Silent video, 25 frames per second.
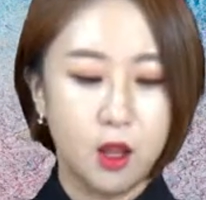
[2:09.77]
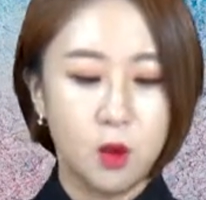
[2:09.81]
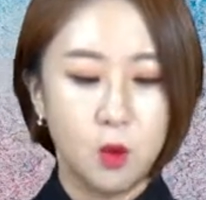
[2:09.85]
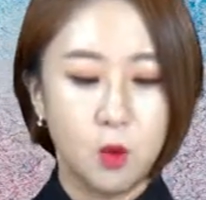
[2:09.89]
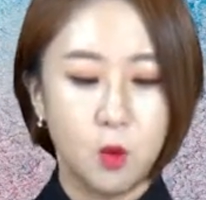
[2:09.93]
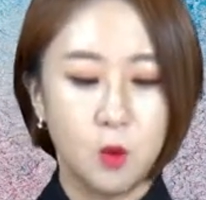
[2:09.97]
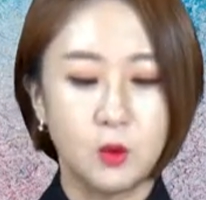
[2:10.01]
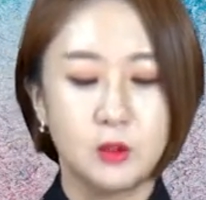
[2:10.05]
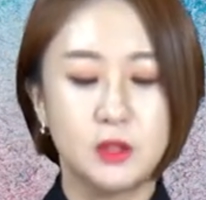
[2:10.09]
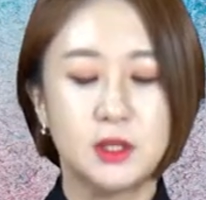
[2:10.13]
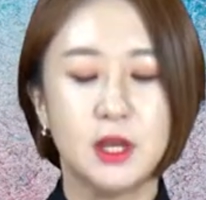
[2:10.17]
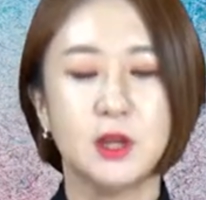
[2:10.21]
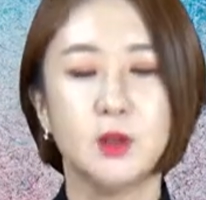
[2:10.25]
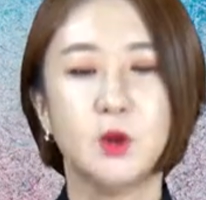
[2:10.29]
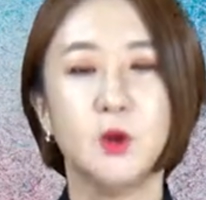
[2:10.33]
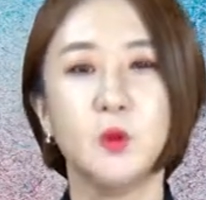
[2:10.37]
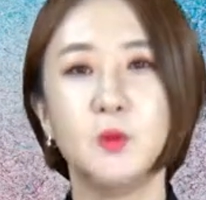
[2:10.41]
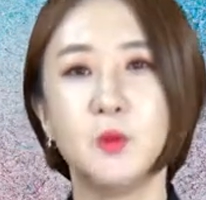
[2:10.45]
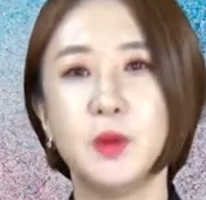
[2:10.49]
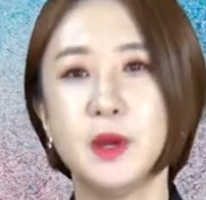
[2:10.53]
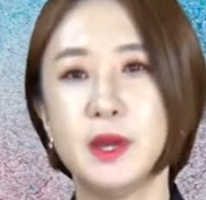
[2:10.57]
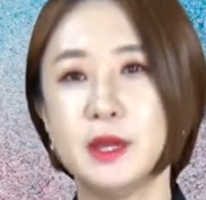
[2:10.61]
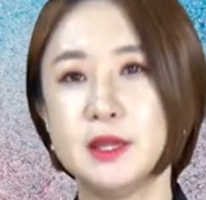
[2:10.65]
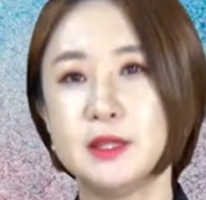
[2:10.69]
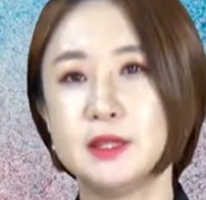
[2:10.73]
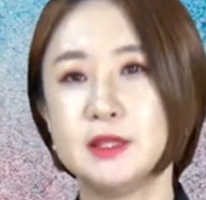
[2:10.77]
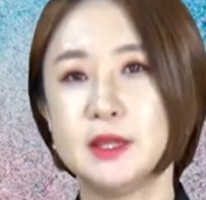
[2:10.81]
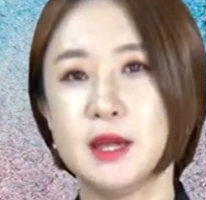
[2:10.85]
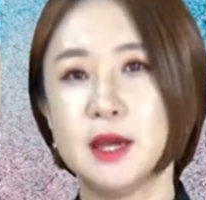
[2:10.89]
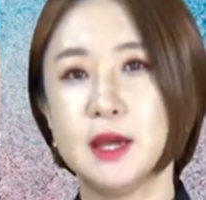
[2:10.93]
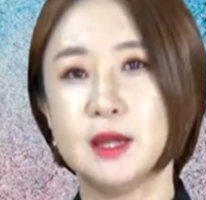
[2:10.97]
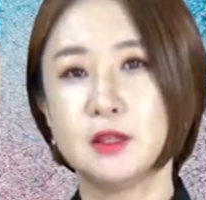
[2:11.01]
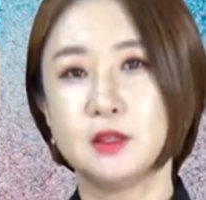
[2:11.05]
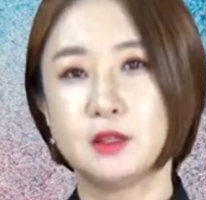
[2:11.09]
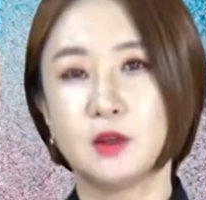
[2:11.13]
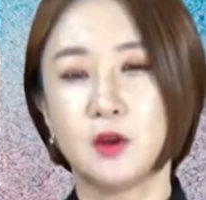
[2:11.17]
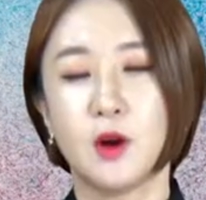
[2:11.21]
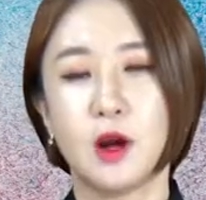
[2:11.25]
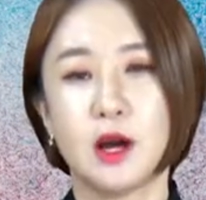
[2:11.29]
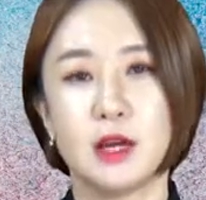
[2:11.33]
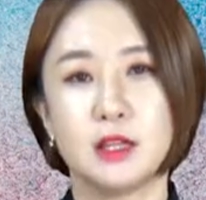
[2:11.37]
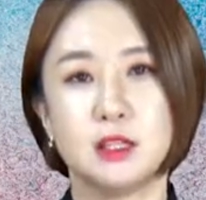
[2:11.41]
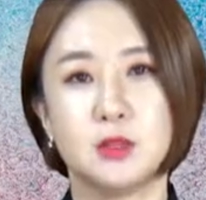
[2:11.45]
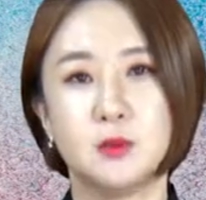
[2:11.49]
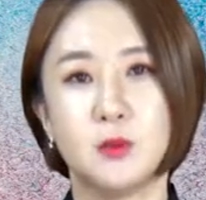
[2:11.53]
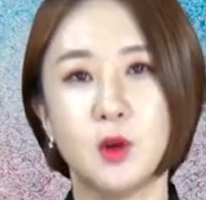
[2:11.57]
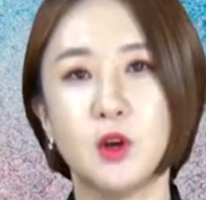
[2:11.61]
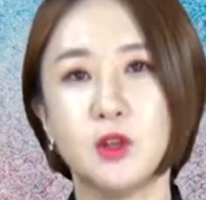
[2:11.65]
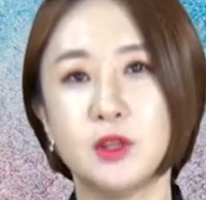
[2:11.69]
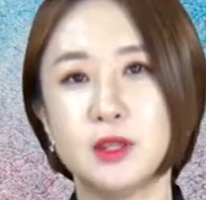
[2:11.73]
공단 홈페이지에
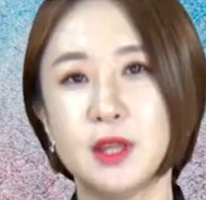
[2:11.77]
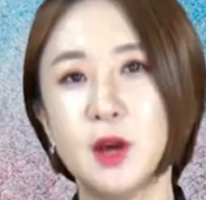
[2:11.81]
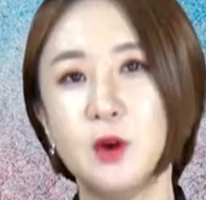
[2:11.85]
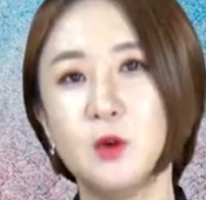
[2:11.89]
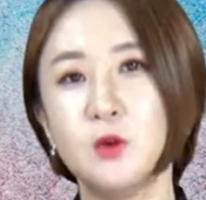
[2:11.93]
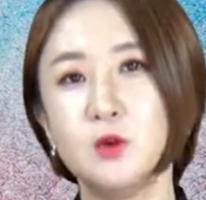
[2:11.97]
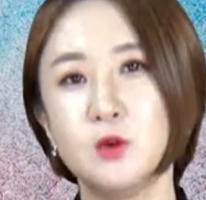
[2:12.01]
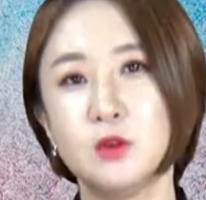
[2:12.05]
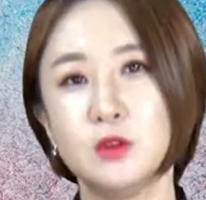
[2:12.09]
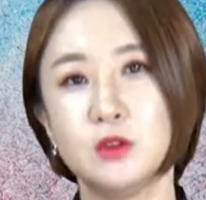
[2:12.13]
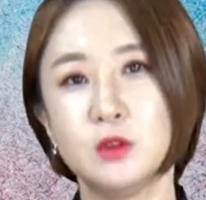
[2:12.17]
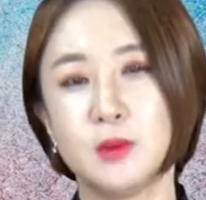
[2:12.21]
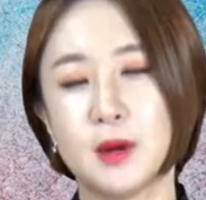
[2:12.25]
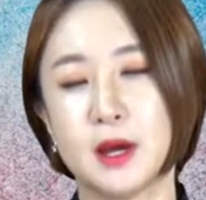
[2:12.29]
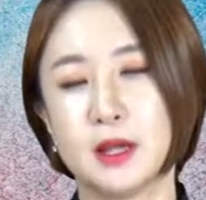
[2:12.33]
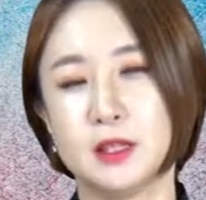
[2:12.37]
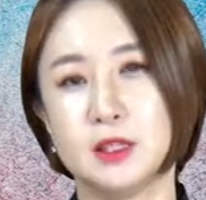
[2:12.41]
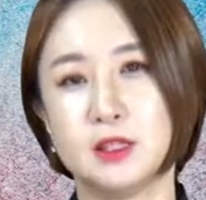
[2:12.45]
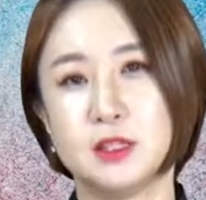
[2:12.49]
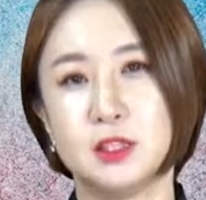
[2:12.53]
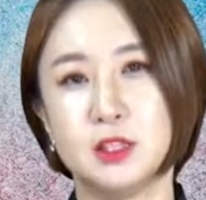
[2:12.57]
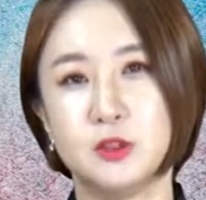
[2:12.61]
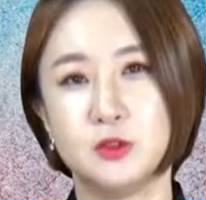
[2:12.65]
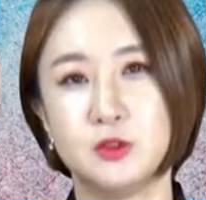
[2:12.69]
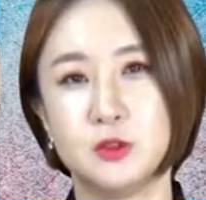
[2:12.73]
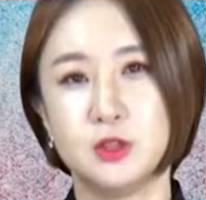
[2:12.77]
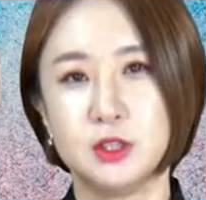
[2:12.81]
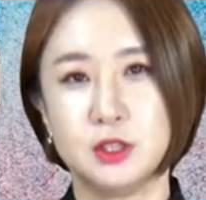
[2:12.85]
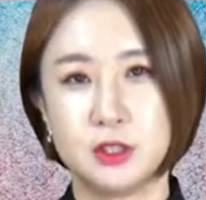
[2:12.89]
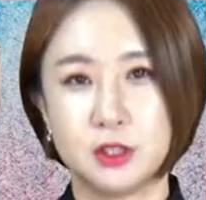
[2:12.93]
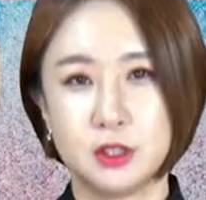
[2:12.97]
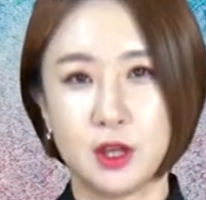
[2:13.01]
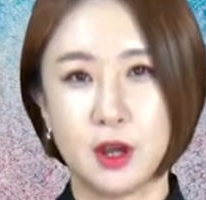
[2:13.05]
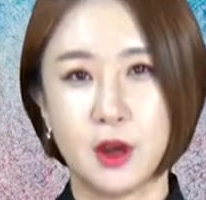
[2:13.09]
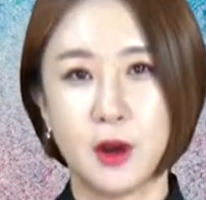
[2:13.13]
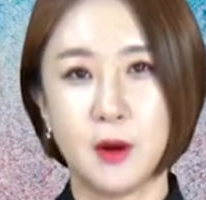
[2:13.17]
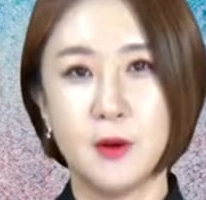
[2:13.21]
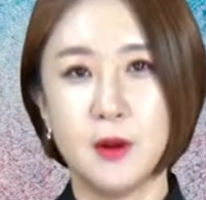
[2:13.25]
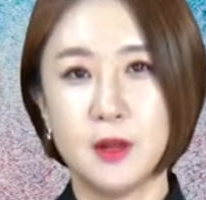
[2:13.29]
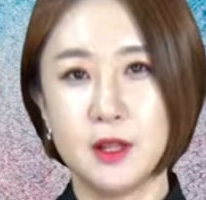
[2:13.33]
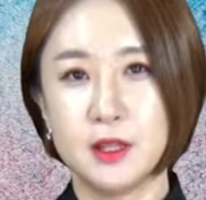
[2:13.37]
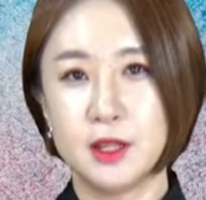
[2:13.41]
들어가시면 다운로드 받으실 수 있어요.